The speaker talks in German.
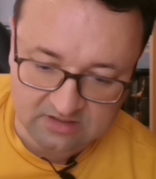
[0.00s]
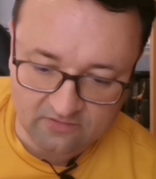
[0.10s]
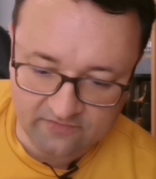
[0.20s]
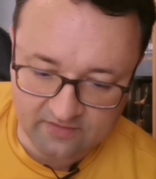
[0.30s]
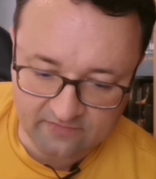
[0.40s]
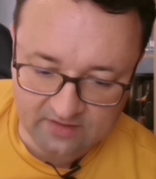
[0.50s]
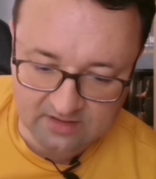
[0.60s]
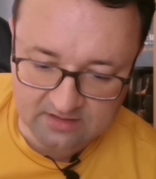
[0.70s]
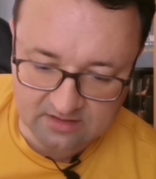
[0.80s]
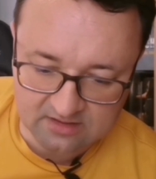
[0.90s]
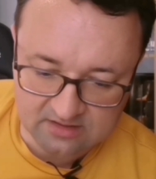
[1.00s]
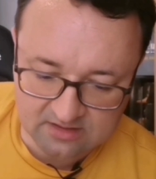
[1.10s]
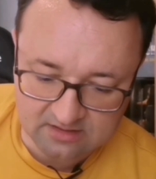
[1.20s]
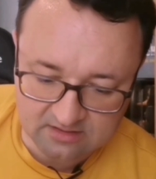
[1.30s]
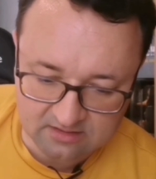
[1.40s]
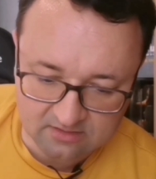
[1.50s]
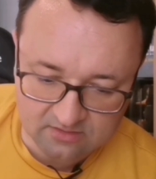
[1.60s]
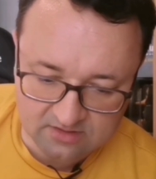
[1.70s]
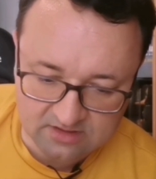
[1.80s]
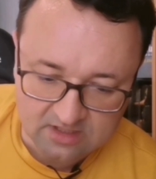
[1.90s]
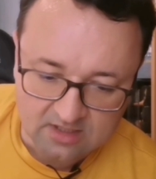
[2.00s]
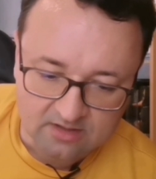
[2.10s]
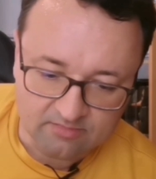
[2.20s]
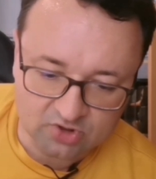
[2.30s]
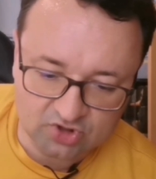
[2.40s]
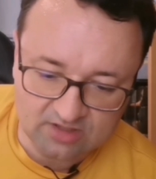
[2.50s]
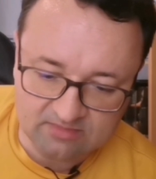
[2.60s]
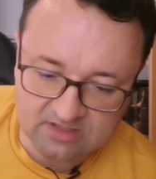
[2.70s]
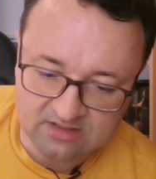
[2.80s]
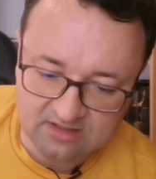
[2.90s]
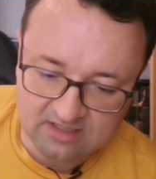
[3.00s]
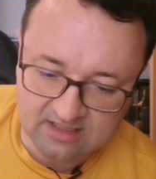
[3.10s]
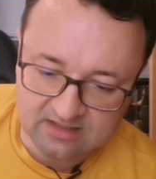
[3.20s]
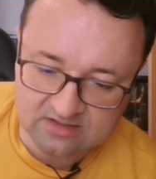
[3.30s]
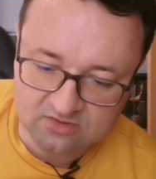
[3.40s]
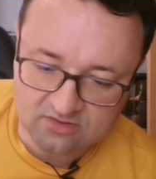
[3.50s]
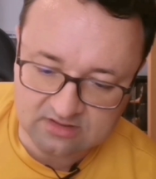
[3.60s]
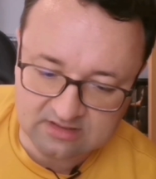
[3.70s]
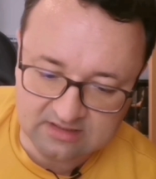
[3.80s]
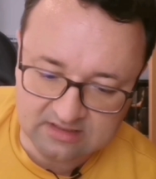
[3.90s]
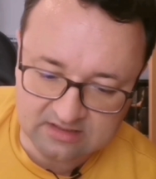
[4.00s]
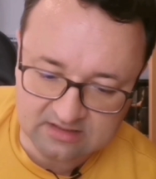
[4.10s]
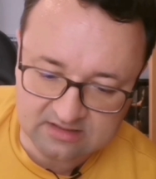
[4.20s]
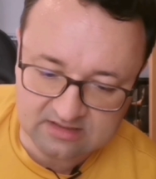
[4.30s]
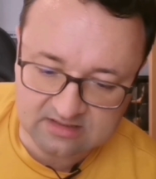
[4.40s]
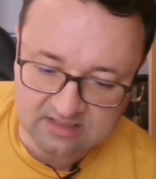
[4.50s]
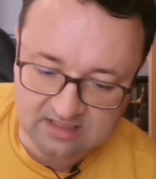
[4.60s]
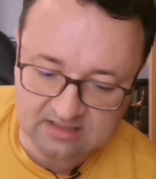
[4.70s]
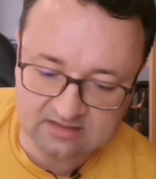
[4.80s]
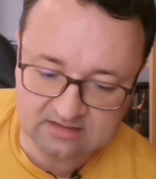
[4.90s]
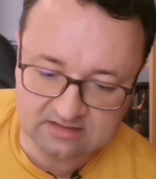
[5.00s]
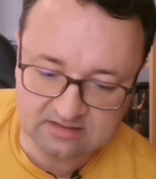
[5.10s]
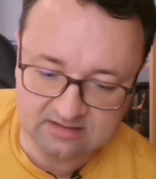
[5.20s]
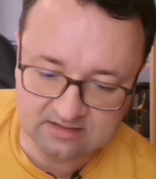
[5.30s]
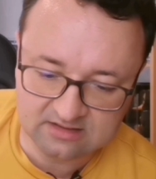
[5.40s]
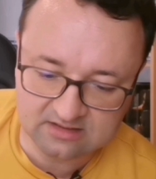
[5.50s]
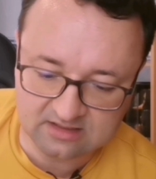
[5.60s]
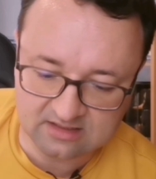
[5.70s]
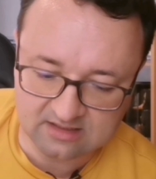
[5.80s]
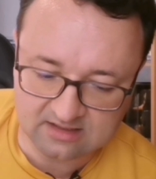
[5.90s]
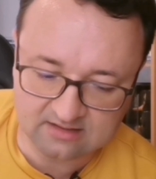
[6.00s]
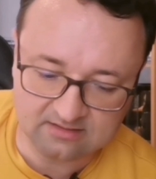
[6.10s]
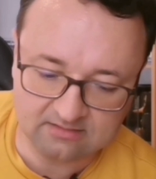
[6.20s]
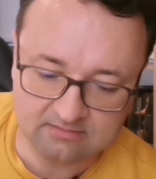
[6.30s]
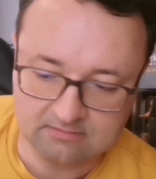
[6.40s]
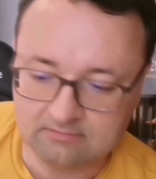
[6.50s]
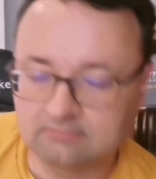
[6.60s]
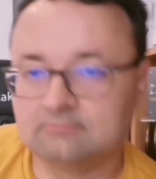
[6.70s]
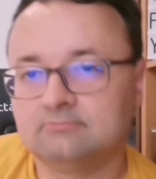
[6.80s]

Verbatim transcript: Sah auf jeden Fall interessant aus. Bestimmte Dinge sollten nicht ans Tageslicht gelangen.